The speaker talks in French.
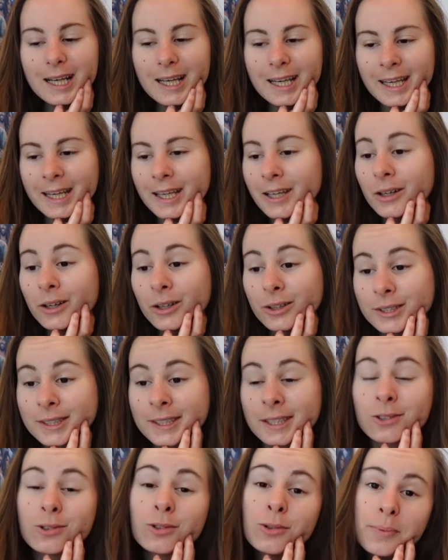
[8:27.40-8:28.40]
et euh,
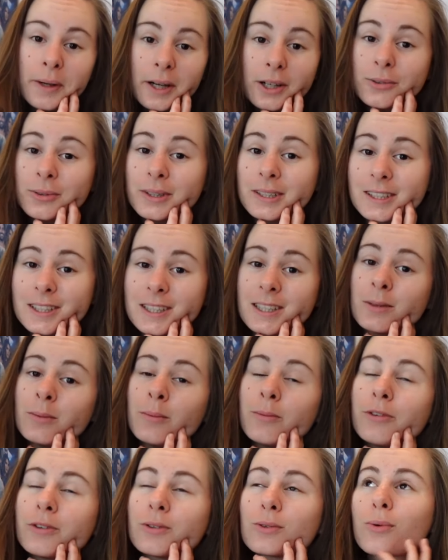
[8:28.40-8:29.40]
c'est super chouette, ça
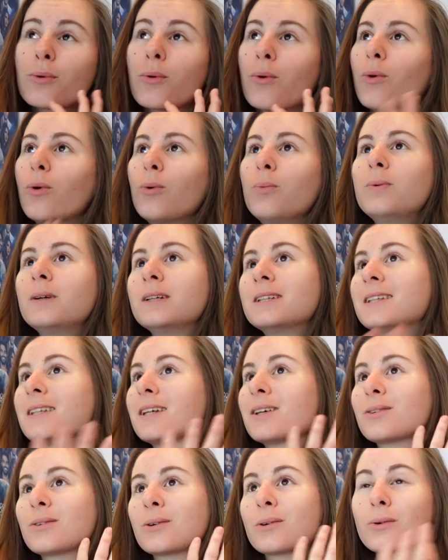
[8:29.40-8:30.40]
me fait trop
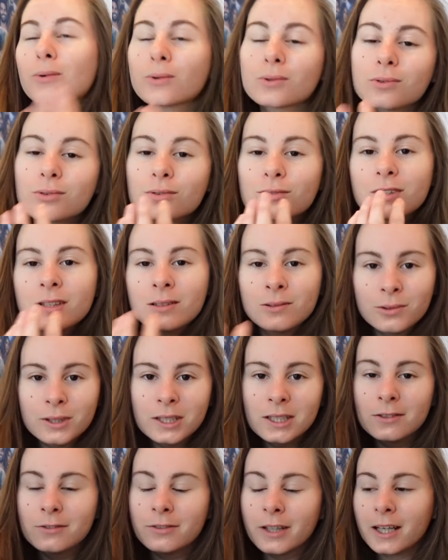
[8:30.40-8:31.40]
plaisir de retrouver
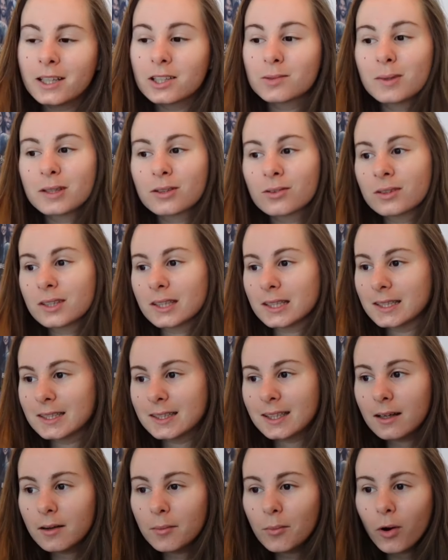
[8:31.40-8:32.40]
l'univers. Je m'attendais
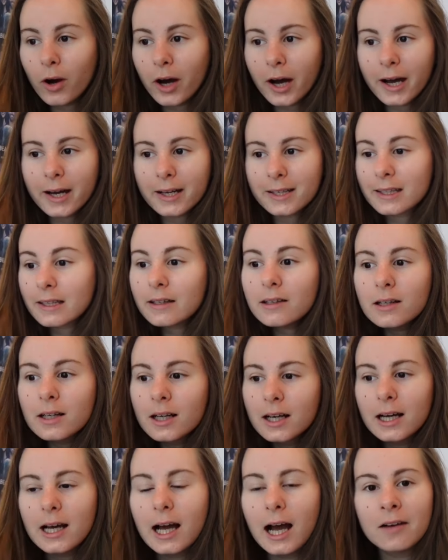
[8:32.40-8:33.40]
tellement à rien
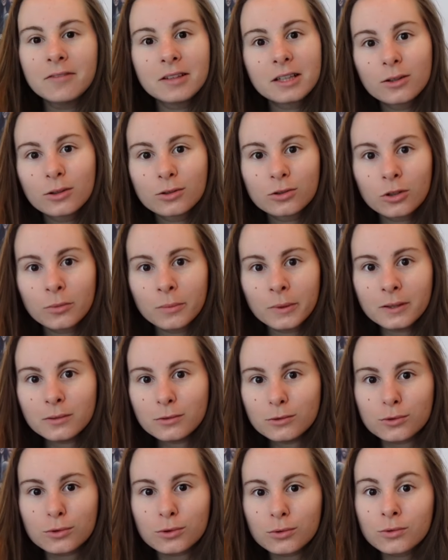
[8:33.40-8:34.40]
avec le tome
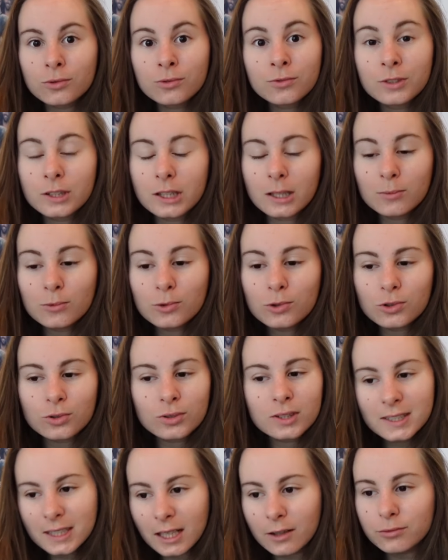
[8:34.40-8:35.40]
1 que finalement je
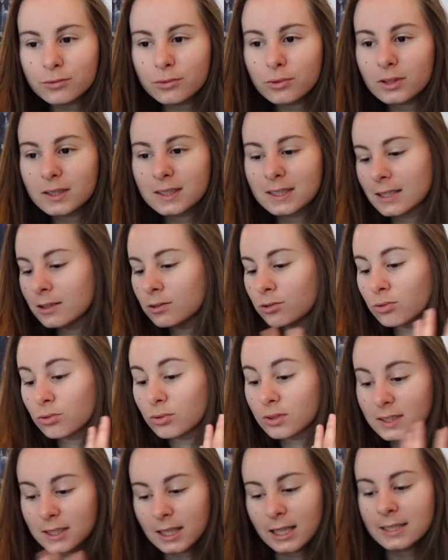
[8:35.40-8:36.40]
savoure
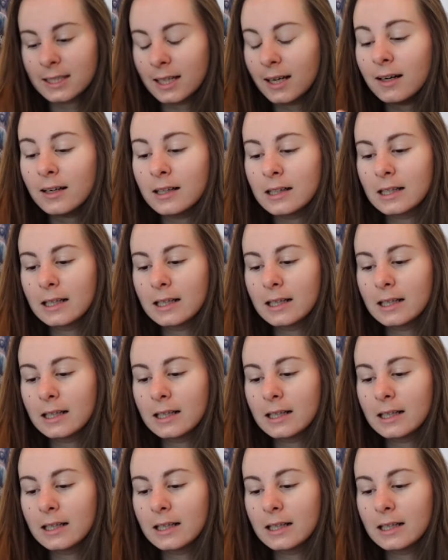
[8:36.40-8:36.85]
cette saga